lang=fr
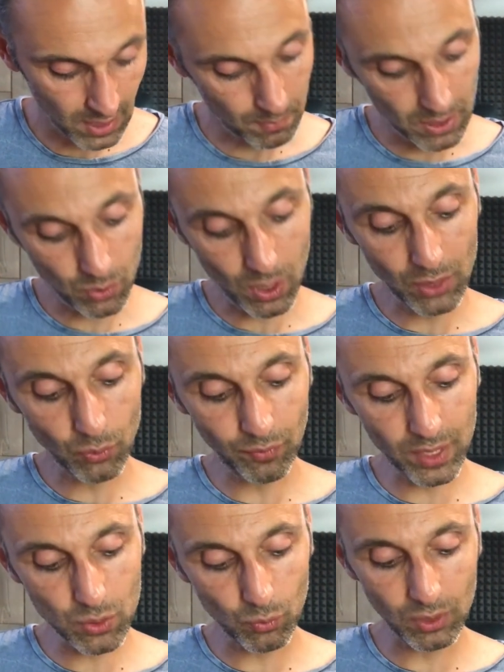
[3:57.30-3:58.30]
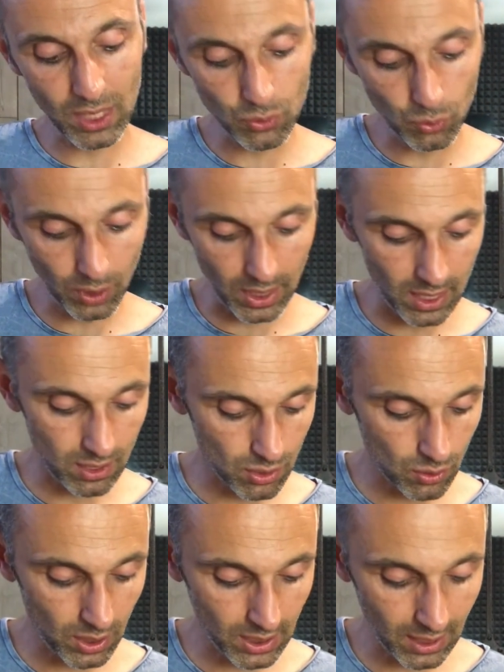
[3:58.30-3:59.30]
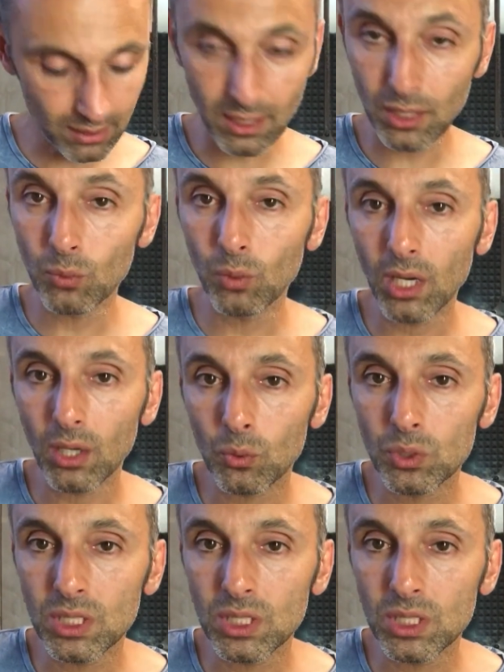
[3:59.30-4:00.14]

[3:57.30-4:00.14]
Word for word: Parce que là, de façon naturelle, sans écarter les doigts, on